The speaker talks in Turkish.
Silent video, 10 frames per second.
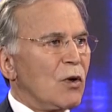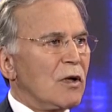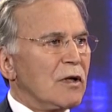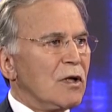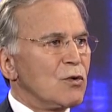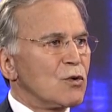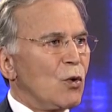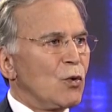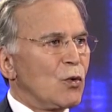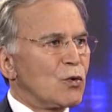oranını
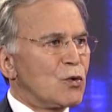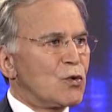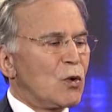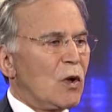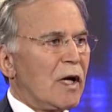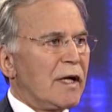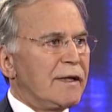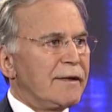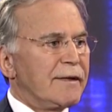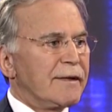%19 küsurlara
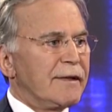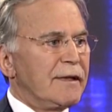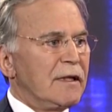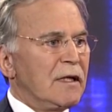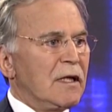indirdi.